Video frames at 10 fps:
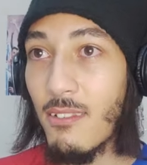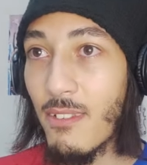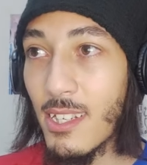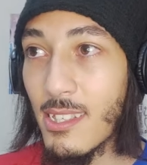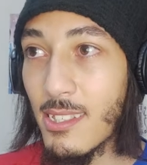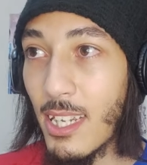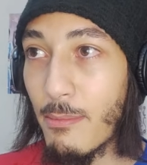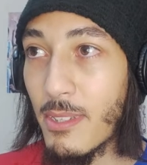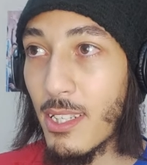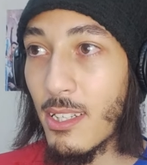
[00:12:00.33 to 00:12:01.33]
فري
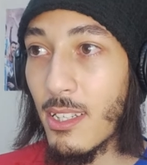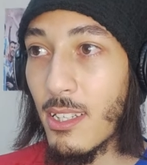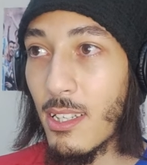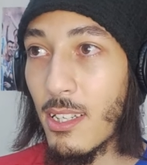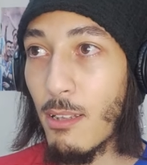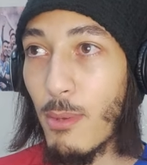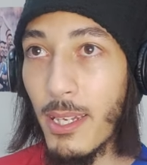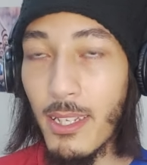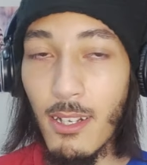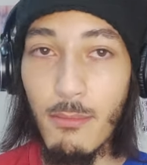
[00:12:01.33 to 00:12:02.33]
ستايل بديك
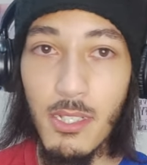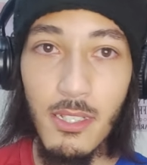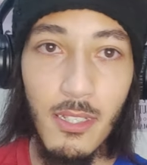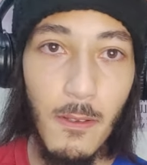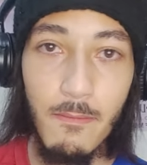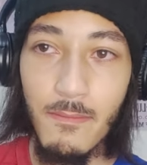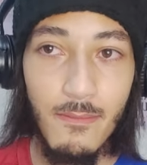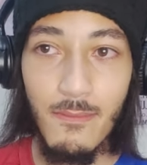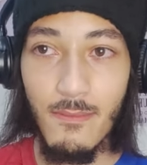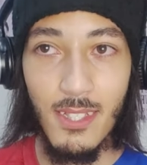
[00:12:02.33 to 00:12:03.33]
البايك راه ماشي
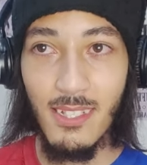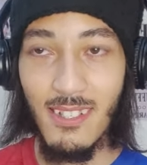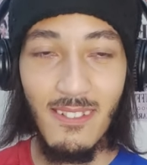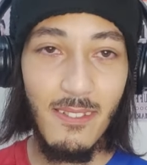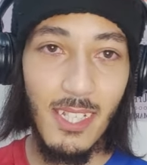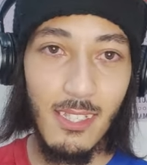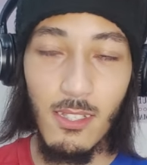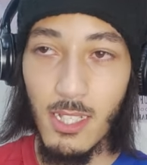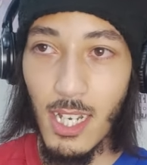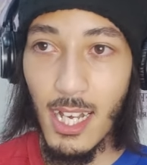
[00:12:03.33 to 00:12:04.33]

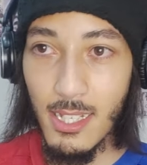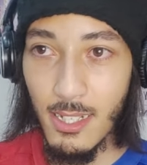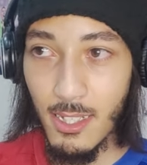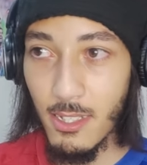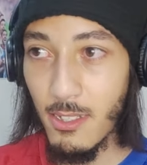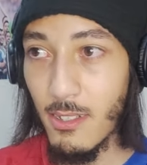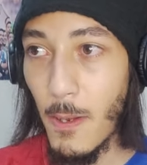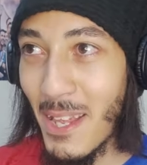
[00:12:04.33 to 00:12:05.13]
خص شي حاجه نيش